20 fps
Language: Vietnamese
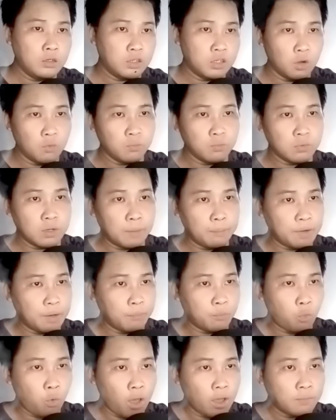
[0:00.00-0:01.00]
Trong năm
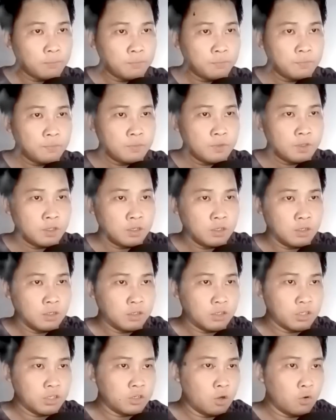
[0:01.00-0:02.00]
năm qua,
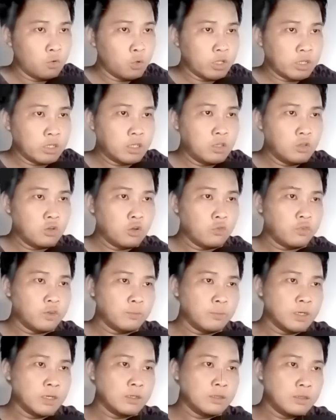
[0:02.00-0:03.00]
trình độ luyện khí của
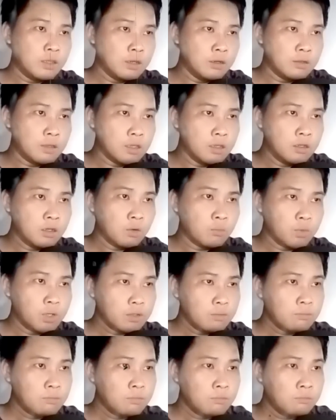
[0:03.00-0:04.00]
Viên Minh tinh tiến không ít,
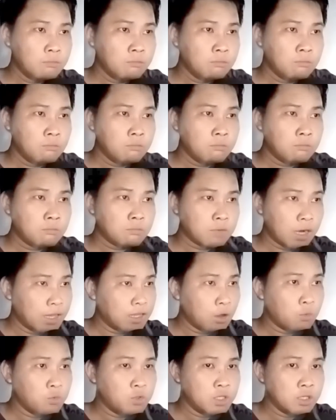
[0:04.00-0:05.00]
đã
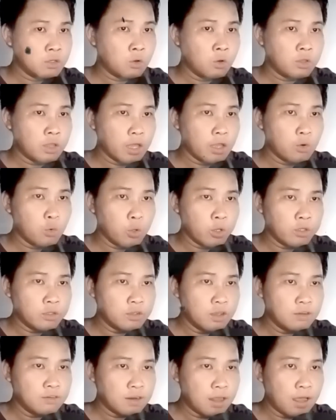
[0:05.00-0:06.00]
ngẫu nhiên có thể luyện
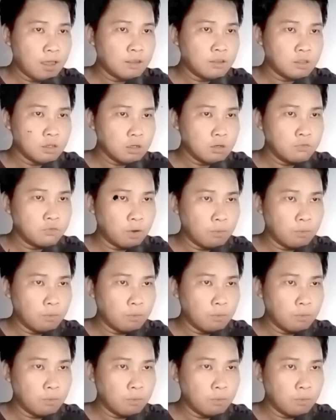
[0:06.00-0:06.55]
chế ra thượng